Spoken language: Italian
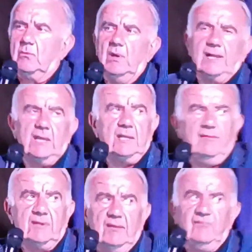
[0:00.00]
è quella che, che,
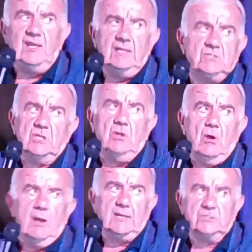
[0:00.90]
che vince, no?
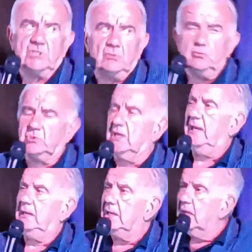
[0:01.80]
anche se tu
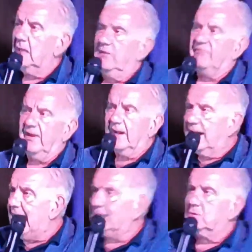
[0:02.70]
sei
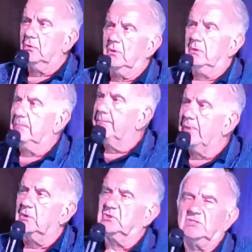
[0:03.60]
ferrato,
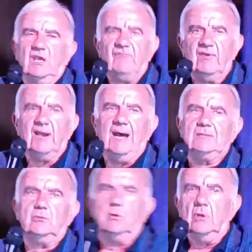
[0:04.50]
però se sei
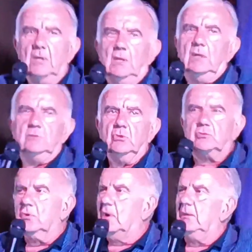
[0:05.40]
ferrato
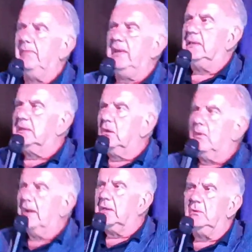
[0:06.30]
dottoralmente o
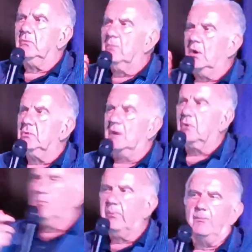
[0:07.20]
anche in un modo anche un